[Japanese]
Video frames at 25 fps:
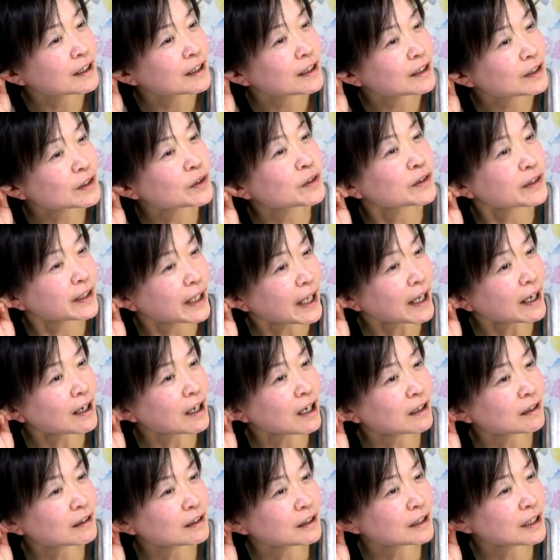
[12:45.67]
そうね
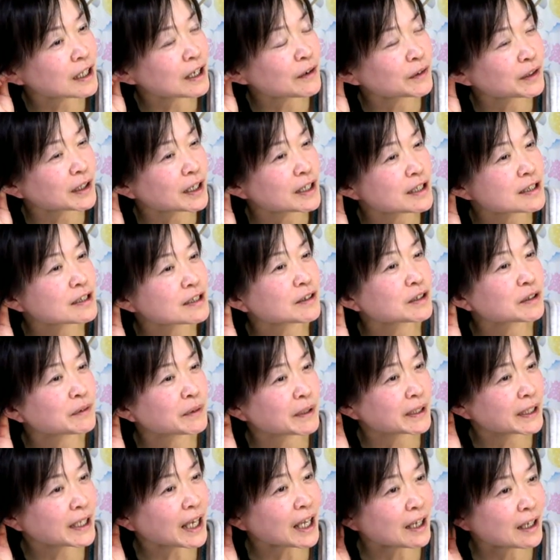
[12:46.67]
か手を出しちゃうの
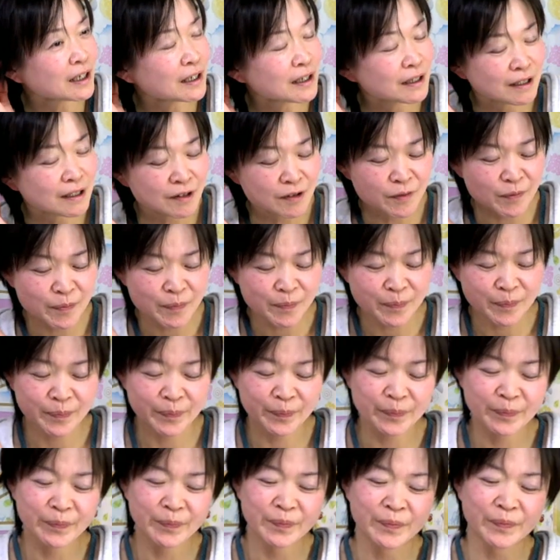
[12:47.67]
はね人
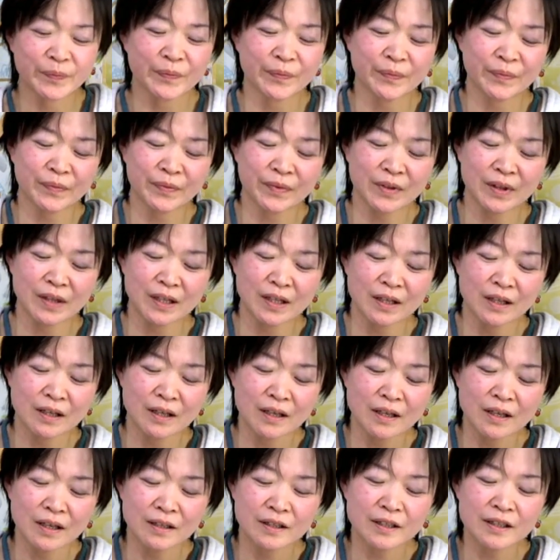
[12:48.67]
間に懐かしちゃです
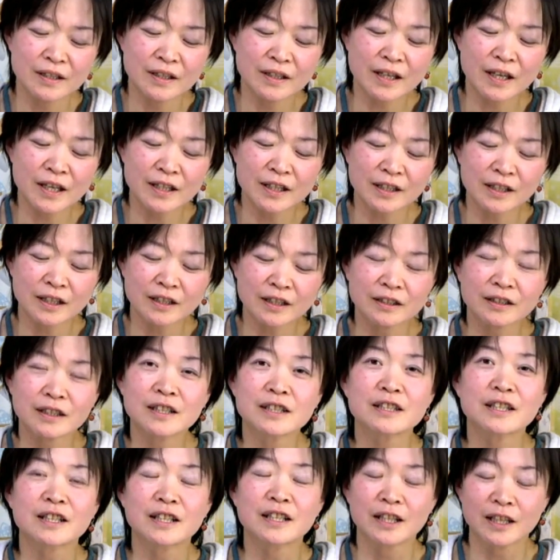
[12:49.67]
人間に懐
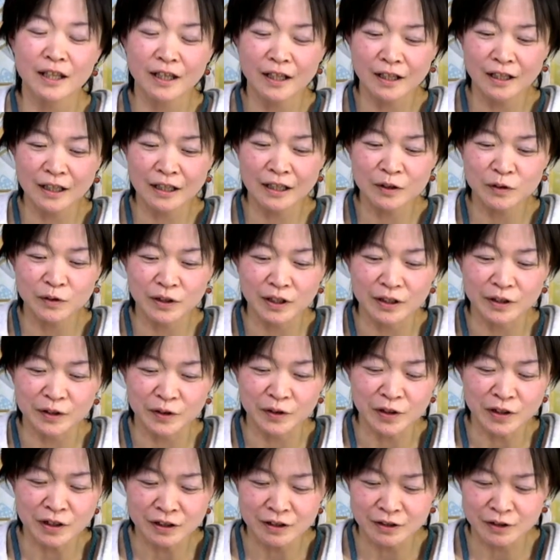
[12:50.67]
かしたらいけないそうです
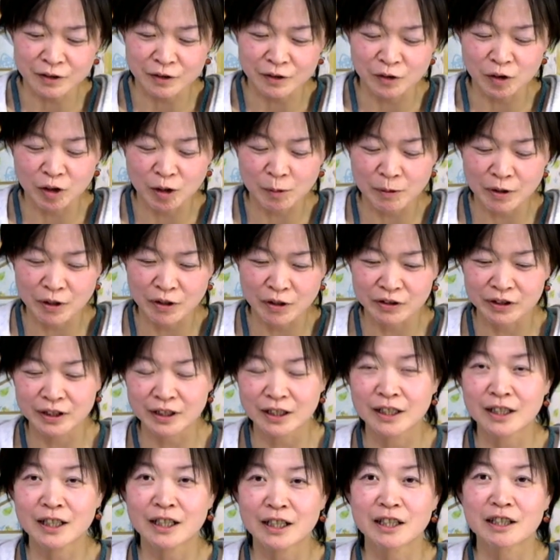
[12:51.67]
よずんどくベロンタ
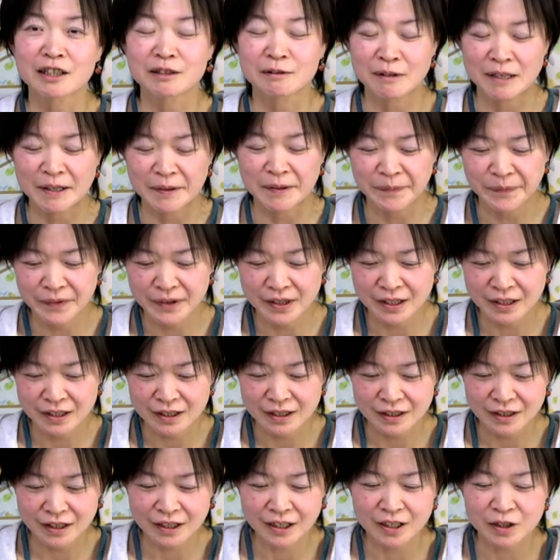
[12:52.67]
さんカラスは
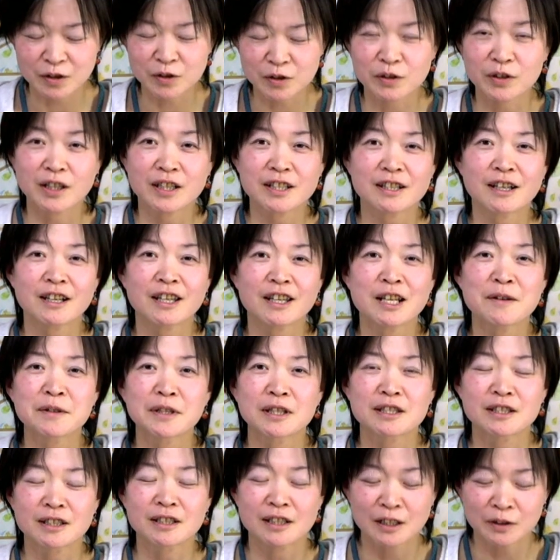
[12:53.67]
だからちょっと諦
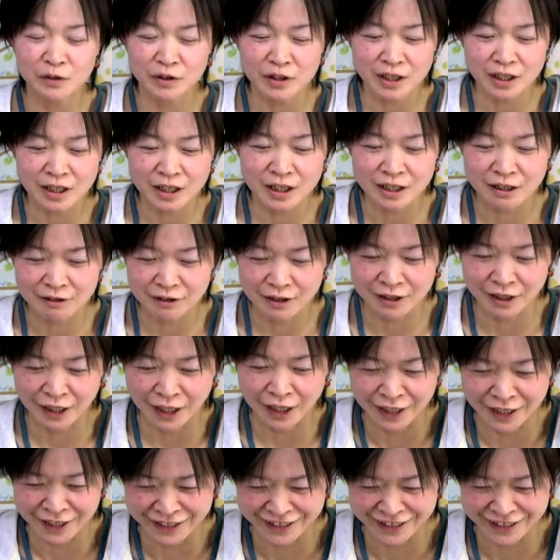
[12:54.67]
めて違う鳥にしてください